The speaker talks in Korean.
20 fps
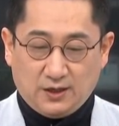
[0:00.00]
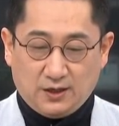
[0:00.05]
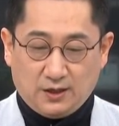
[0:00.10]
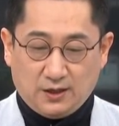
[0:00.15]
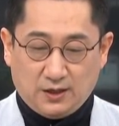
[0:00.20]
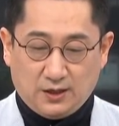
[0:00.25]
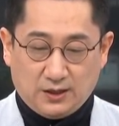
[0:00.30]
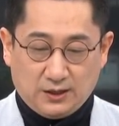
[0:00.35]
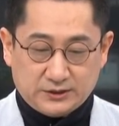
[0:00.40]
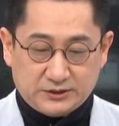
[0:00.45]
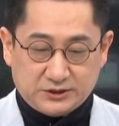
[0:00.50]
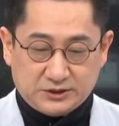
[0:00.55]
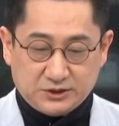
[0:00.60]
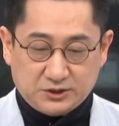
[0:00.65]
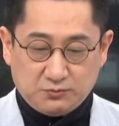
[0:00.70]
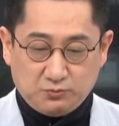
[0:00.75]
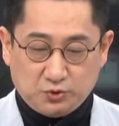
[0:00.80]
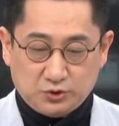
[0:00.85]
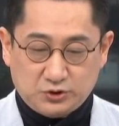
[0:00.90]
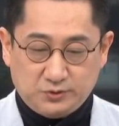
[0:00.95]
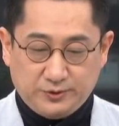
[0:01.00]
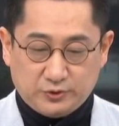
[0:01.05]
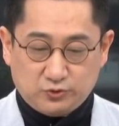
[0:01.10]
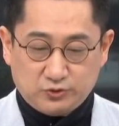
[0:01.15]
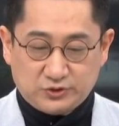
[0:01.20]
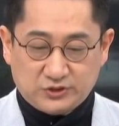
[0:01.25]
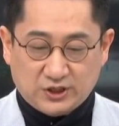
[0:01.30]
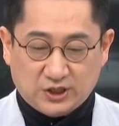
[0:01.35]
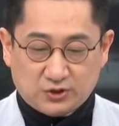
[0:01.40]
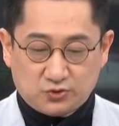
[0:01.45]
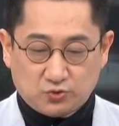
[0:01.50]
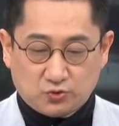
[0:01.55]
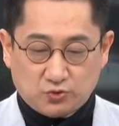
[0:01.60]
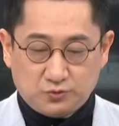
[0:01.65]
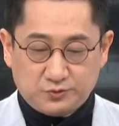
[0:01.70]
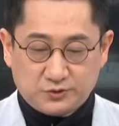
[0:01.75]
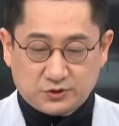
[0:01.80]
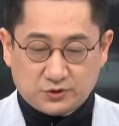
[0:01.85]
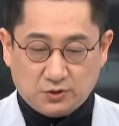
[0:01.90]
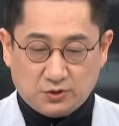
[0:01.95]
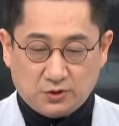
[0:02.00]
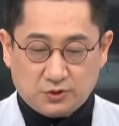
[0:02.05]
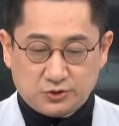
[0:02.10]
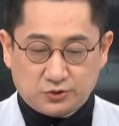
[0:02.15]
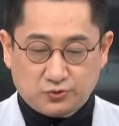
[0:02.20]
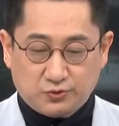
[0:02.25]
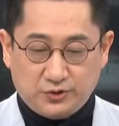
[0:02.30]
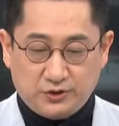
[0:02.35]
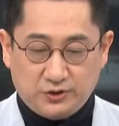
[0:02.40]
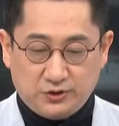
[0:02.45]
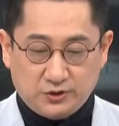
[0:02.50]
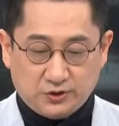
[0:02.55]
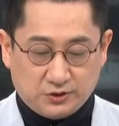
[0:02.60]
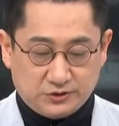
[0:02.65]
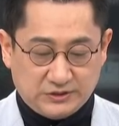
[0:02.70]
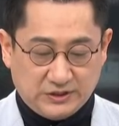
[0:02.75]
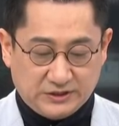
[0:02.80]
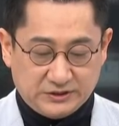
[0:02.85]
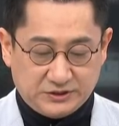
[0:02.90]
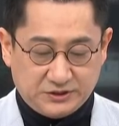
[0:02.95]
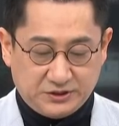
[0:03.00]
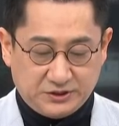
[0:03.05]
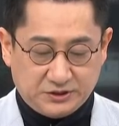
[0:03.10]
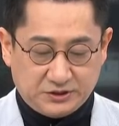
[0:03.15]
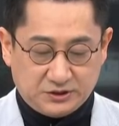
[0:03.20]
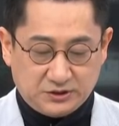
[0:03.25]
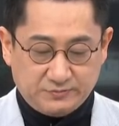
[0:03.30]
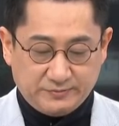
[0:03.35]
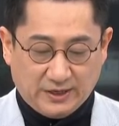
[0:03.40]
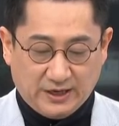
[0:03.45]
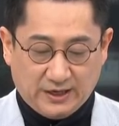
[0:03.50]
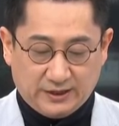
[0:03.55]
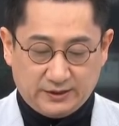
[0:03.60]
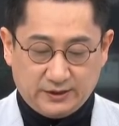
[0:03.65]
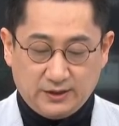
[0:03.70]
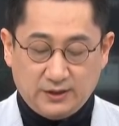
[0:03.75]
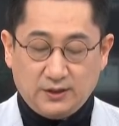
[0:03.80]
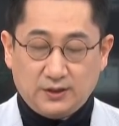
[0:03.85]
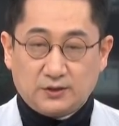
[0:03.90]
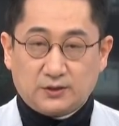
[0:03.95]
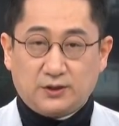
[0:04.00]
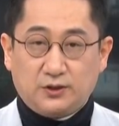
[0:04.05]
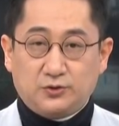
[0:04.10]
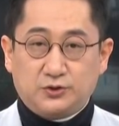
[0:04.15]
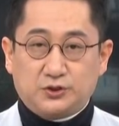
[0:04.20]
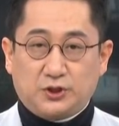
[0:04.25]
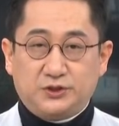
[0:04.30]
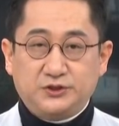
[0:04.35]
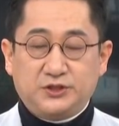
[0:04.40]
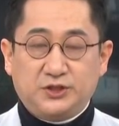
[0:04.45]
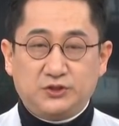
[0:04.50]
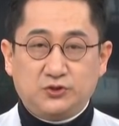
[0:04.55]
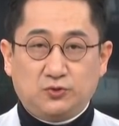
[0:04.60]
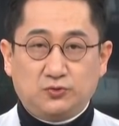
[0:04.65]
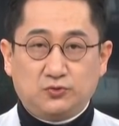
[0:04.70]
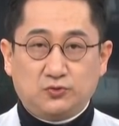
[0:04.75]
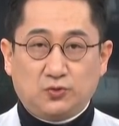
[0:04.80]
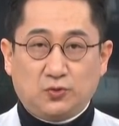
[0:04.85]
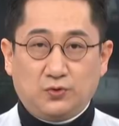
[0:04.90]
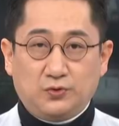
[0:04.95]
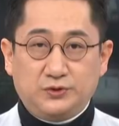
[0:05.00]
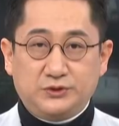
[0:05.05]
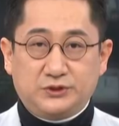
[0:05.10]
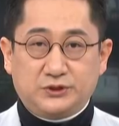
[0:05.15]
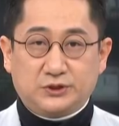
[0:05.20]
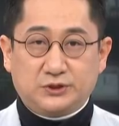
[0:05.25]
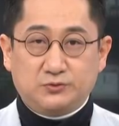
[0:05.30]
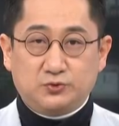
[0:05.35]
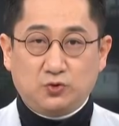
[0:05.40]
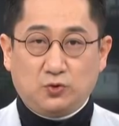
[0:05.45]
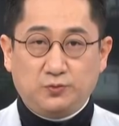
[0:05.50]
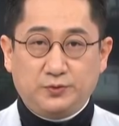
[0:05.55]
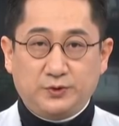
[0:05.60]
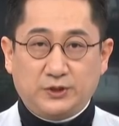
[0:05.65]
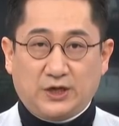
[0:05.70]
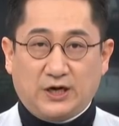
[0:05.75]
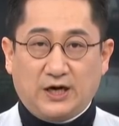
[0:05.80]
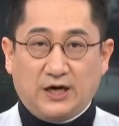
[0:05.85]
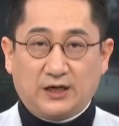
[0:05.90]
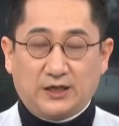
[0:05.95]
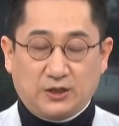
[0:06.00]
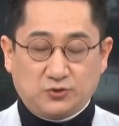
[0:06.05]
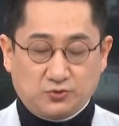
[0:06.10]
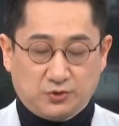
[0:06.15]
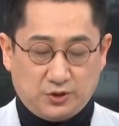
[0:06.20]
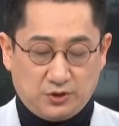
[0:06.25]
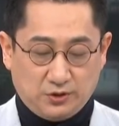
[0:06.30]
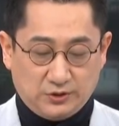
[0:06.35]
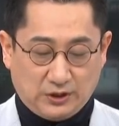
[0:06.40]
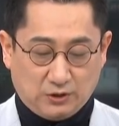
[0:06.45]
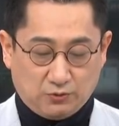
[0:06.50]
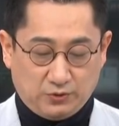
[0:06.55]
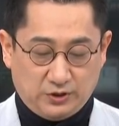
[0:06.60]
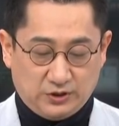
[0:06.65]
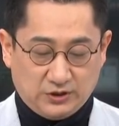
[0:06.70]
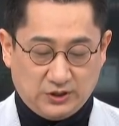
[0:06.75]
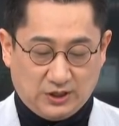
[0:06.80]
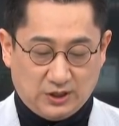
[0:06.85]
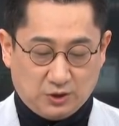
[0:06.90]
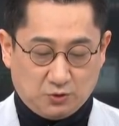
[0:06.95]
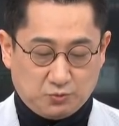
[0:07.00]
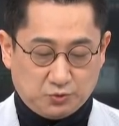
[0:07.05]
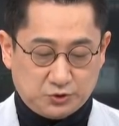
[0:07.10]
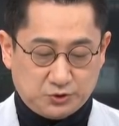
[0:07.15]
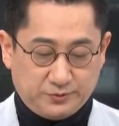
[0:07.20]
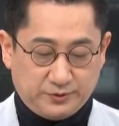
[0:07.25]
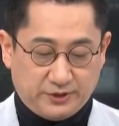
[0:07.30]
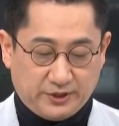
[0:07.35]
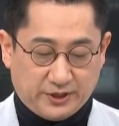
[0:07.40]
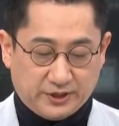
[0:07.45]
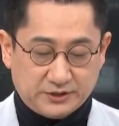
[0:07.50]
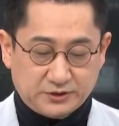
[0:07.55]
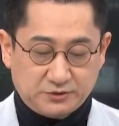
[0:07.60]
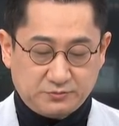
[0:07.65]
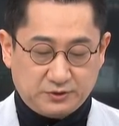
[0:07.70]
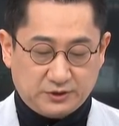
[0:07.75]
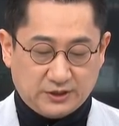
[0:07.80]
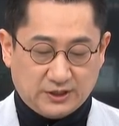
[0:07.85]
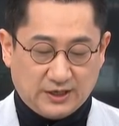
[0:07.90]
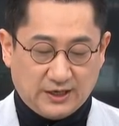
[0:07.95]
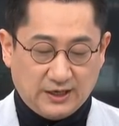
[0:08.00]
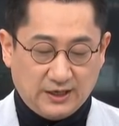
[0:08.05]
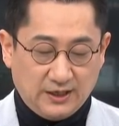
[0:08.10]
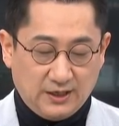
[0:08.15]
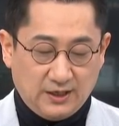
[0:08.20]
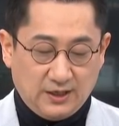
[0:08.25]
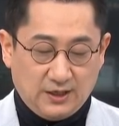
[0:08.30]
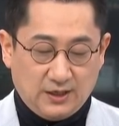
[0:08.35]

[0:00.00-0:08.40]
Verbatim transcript: 어, 지금 보시면 숫자가 조금씩 떨어지고 있는 건 사실이지만 그래도 전체적으로는 지금 소비가 계속 일어나고 있다라고 보시면 되겠습니다.